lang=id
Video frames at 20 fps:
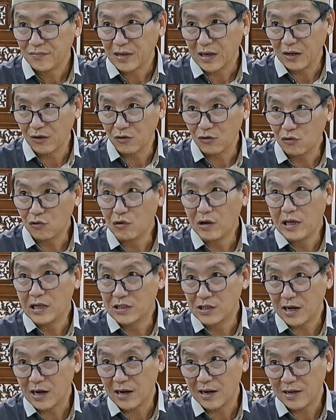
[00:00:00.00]
kalau dulu
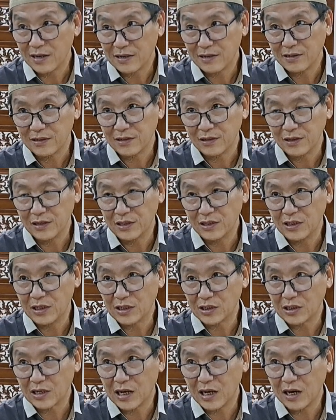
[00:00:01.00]
hijrah
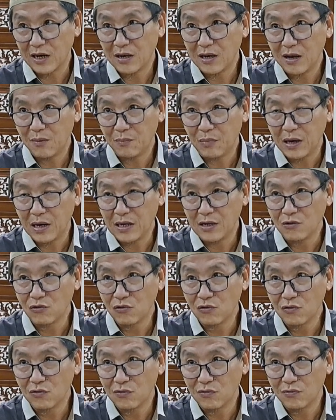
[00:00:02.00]
istilah sekarang yang paling
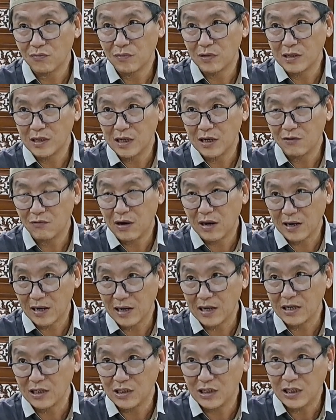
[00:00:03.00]
dulu menjadi
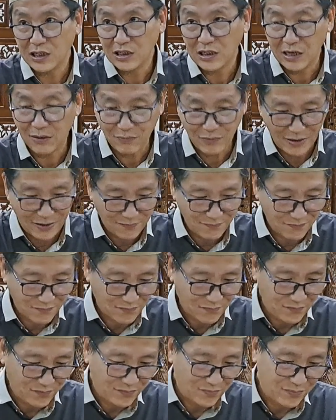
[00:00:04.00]
warga di sini siapa
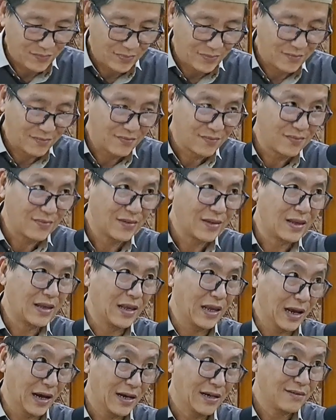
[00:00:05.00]

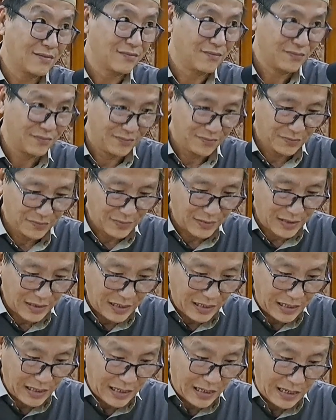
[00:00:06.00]
ya
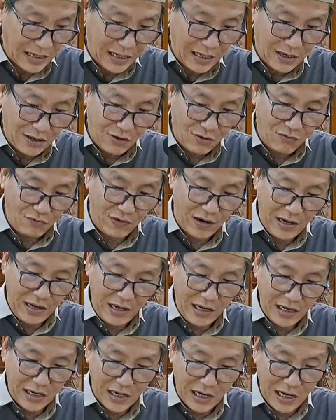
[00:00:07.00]

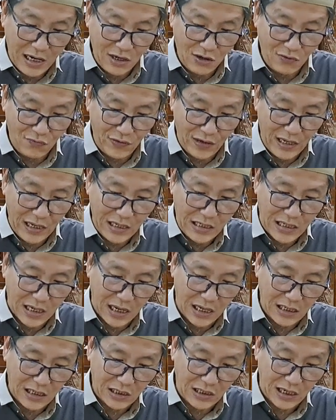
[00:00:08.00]
Fa'inkanu fil
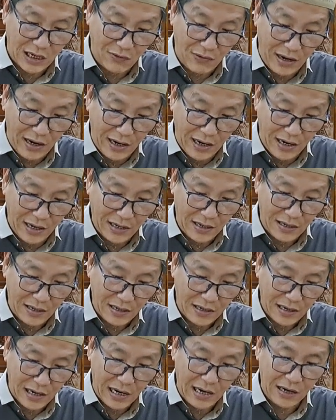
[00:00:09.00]
hijrati
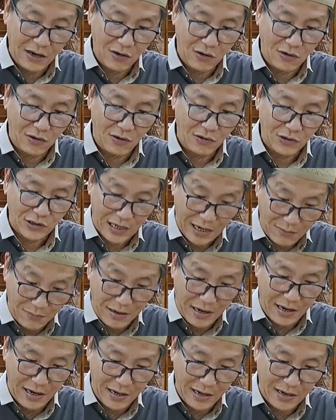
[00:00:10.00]
sawaan Kalau
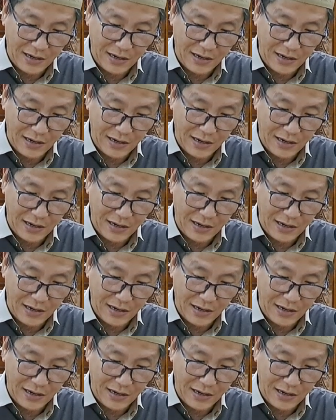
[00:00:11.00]
sama